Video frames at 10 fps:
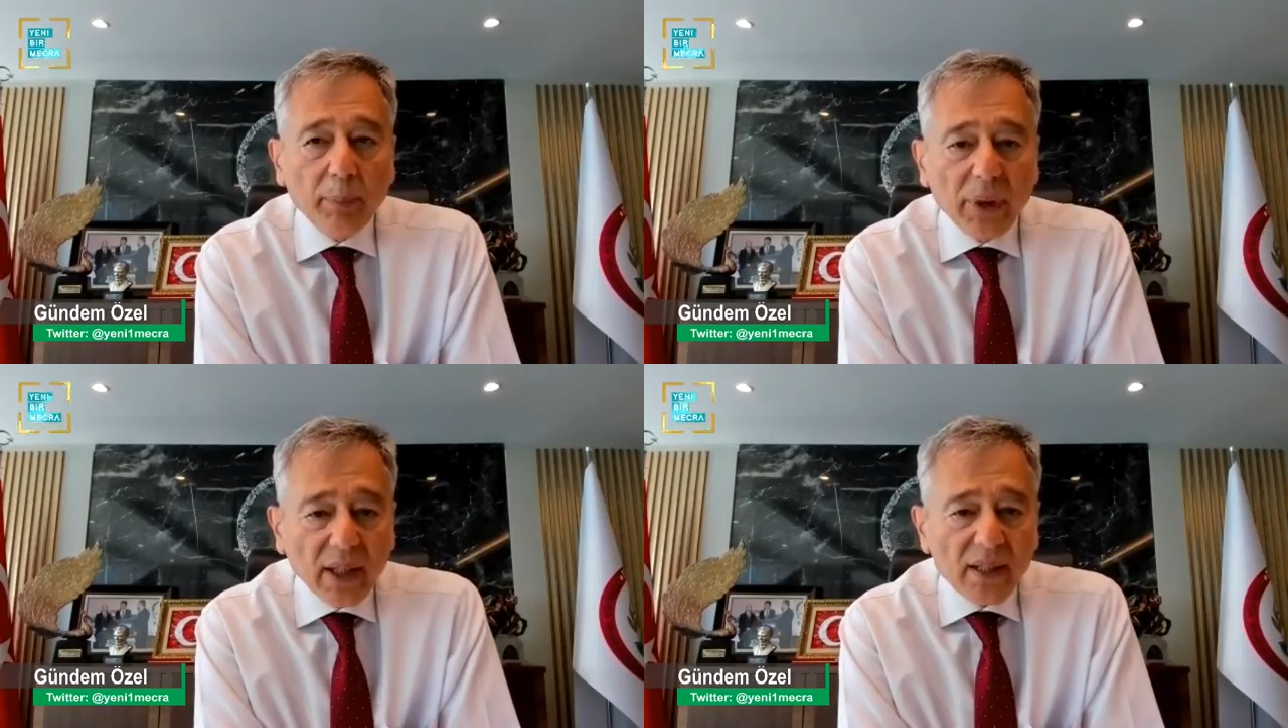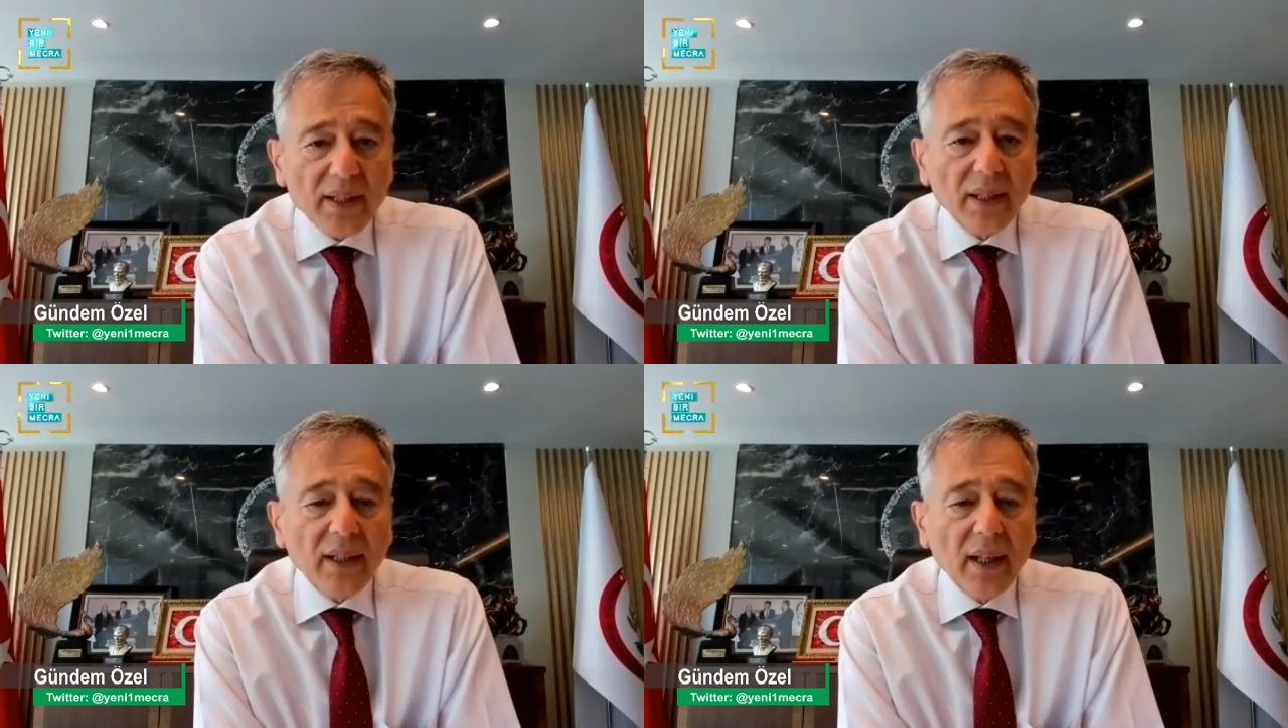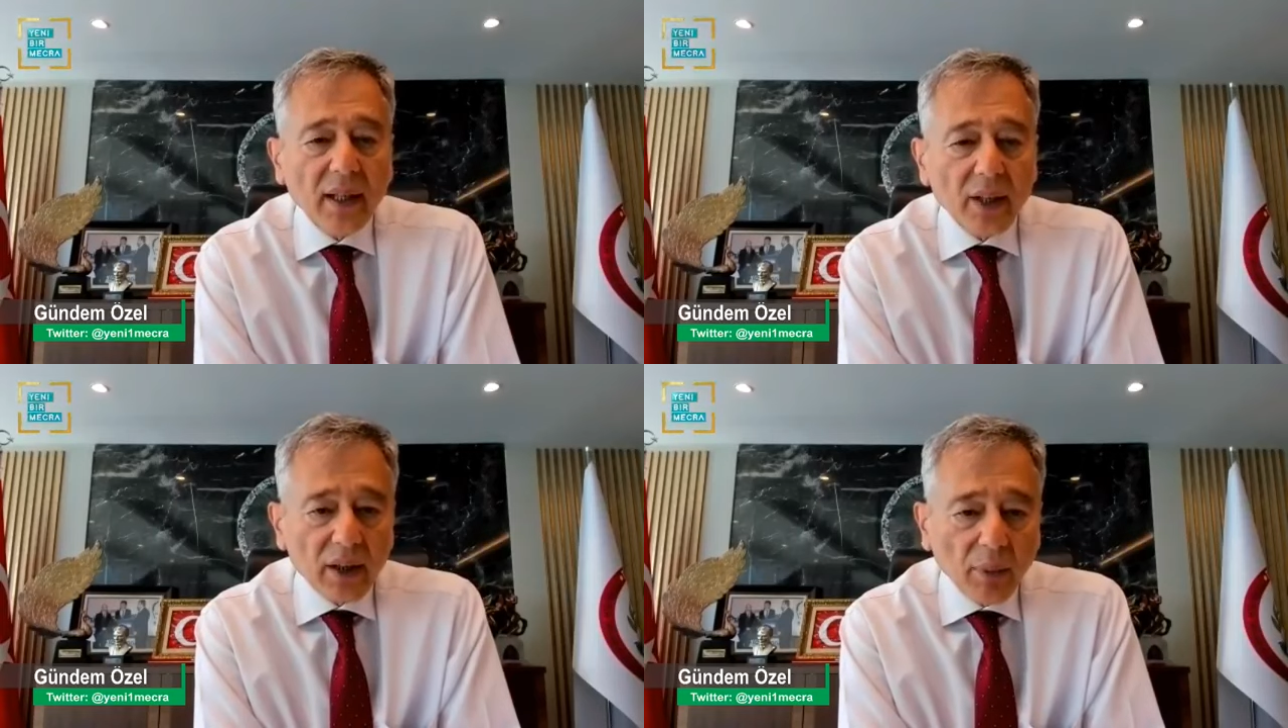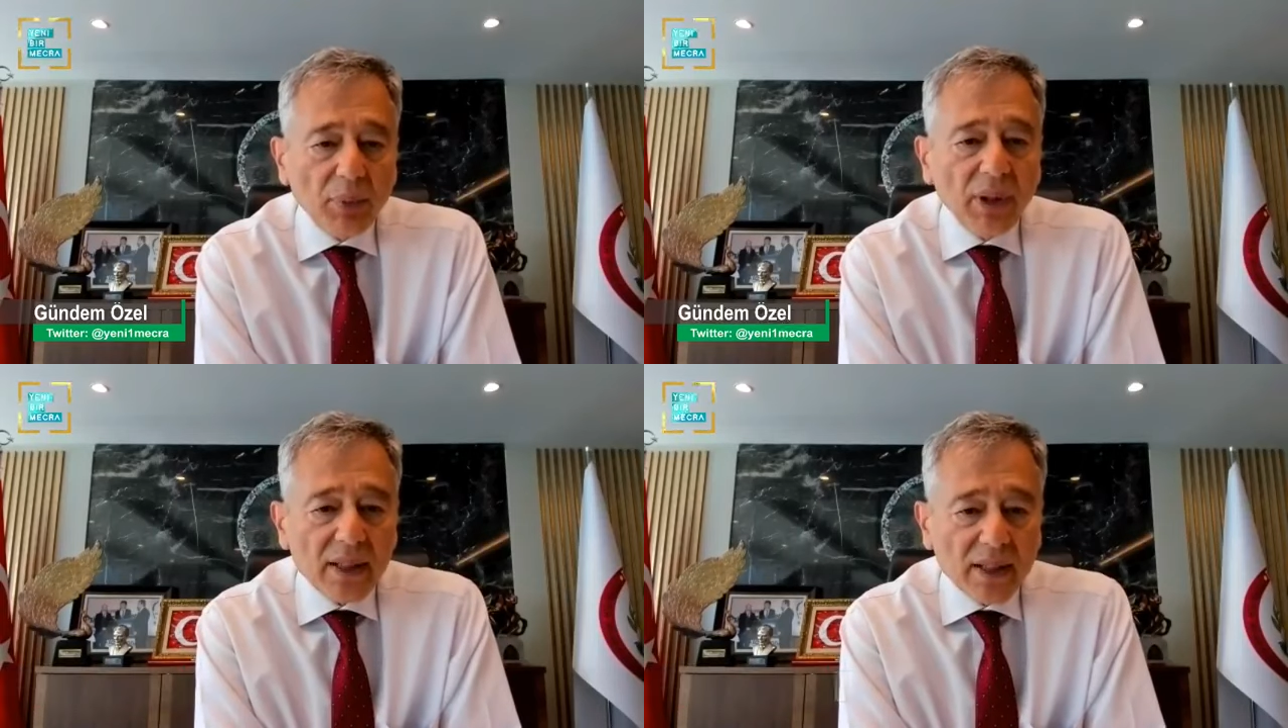piyasada
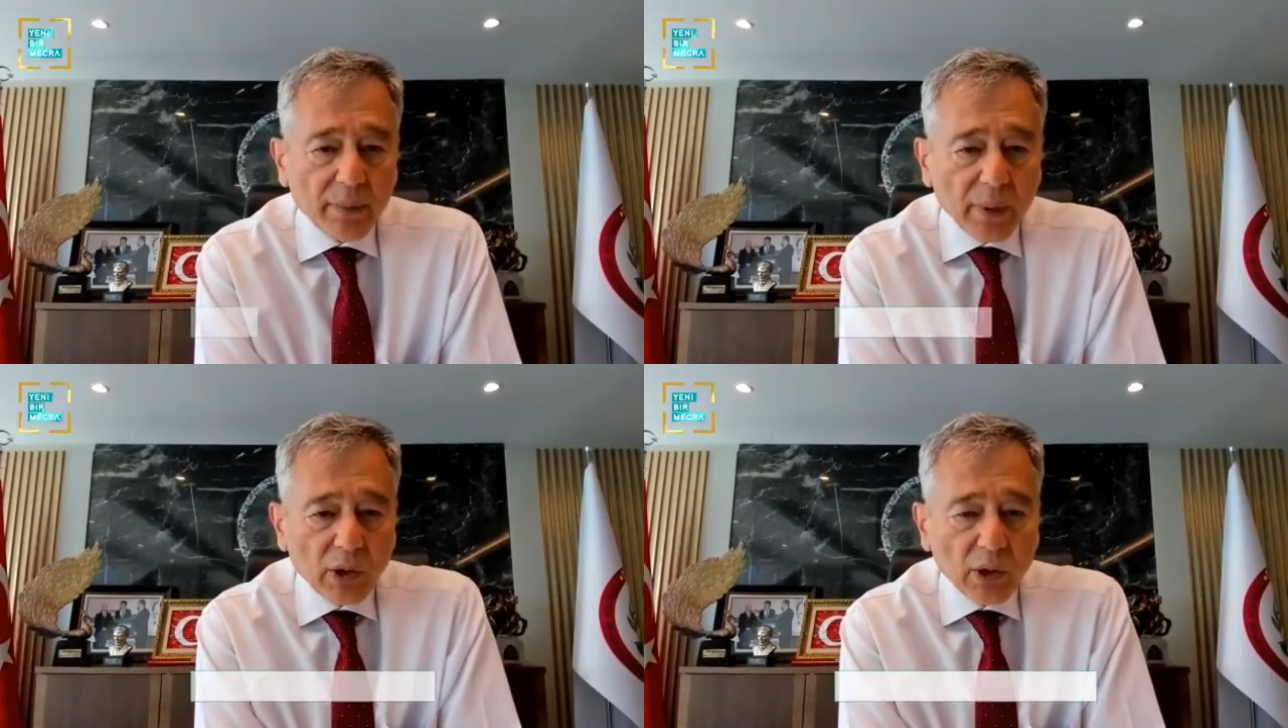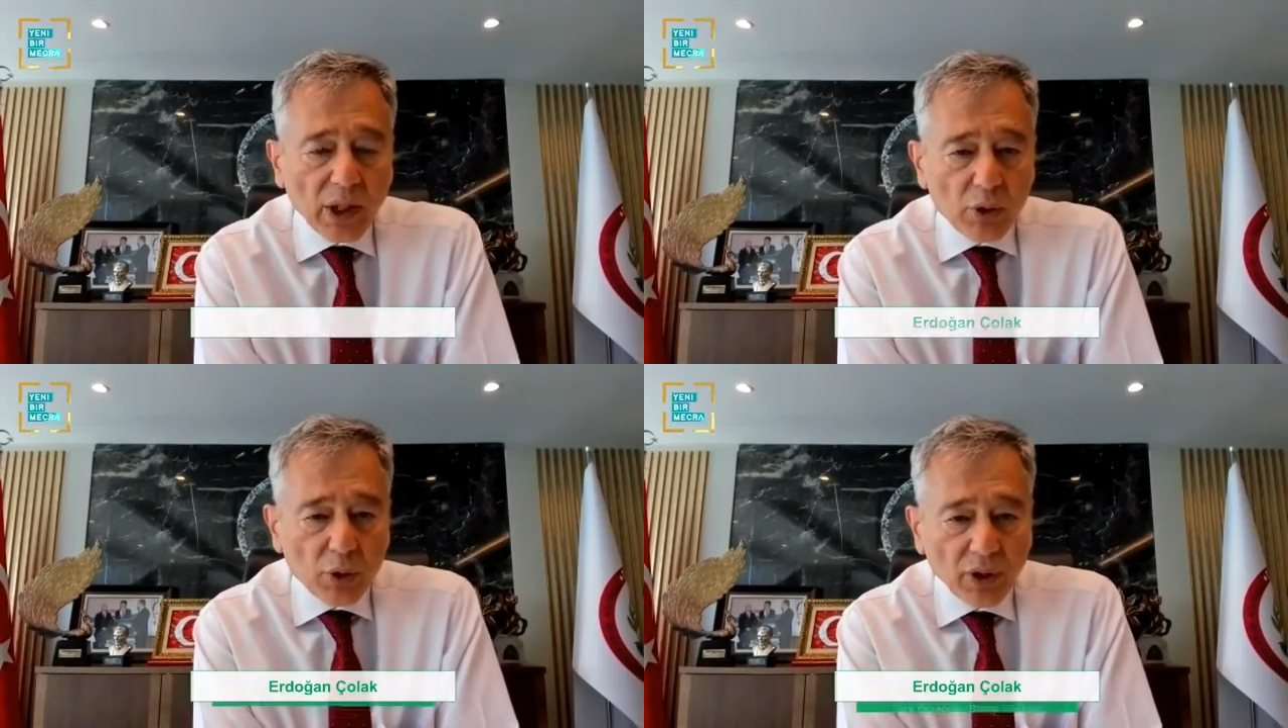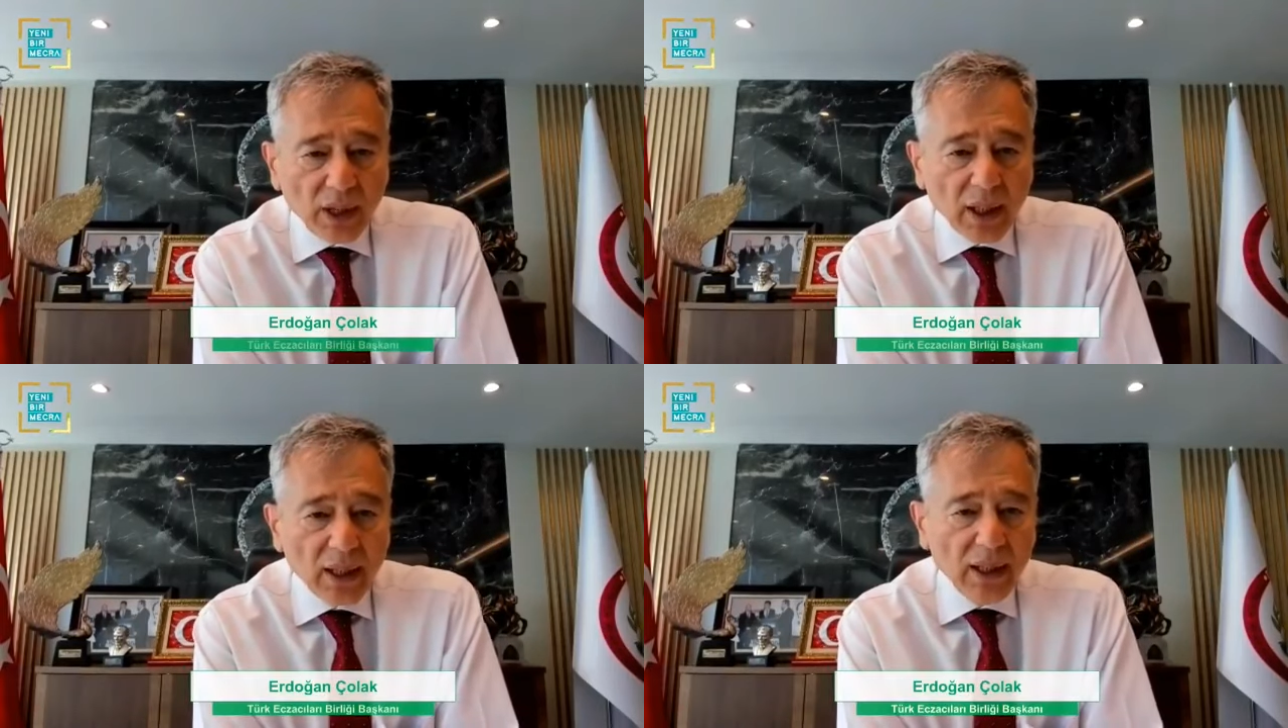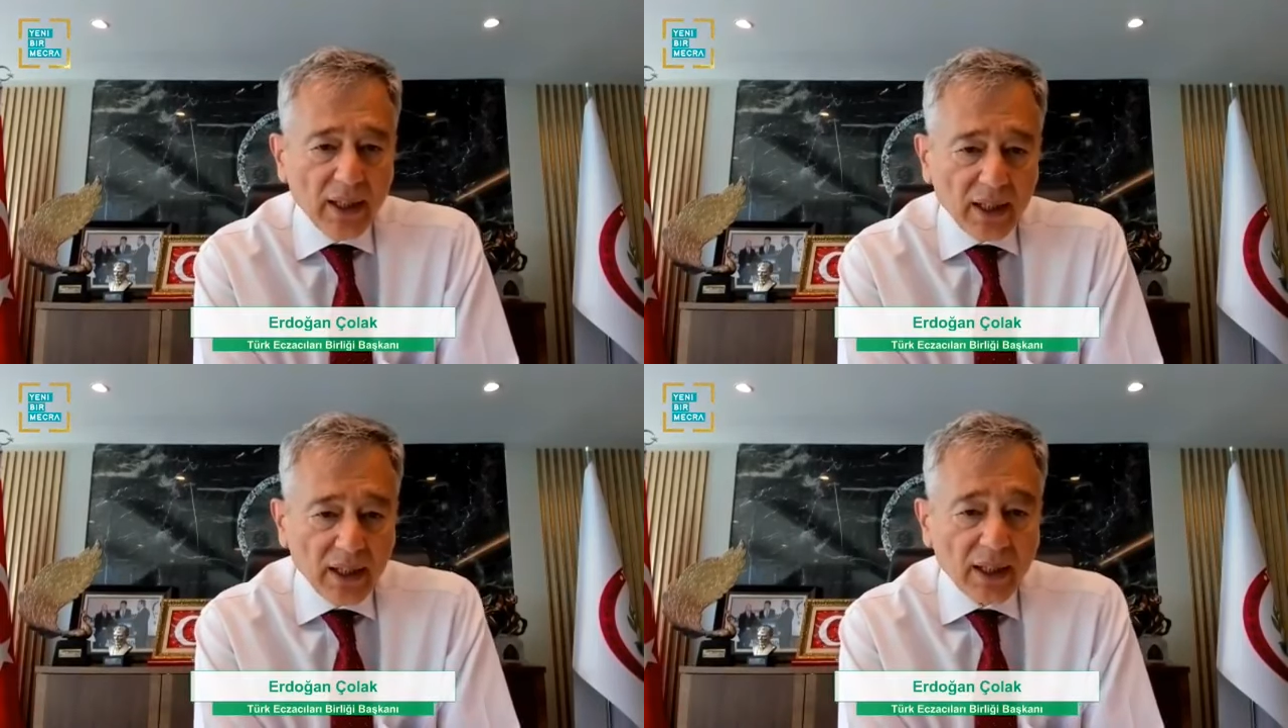yapılan spekülasyonlarla
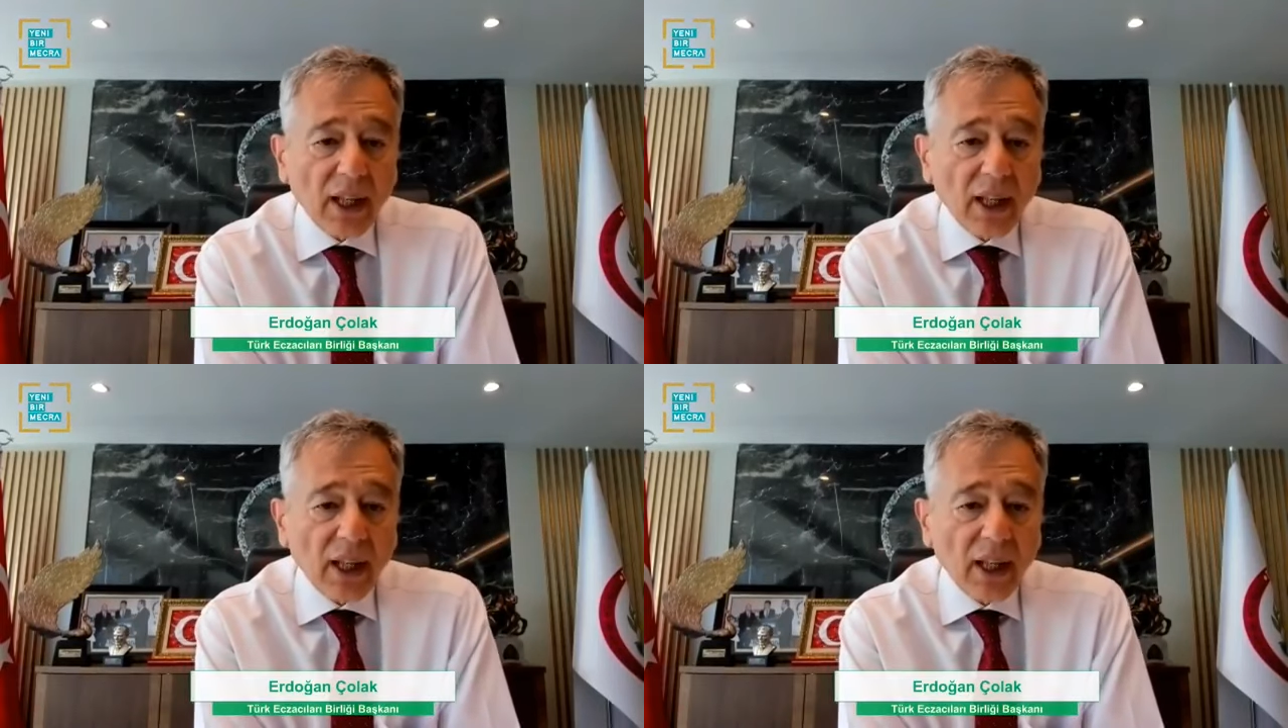ilgili,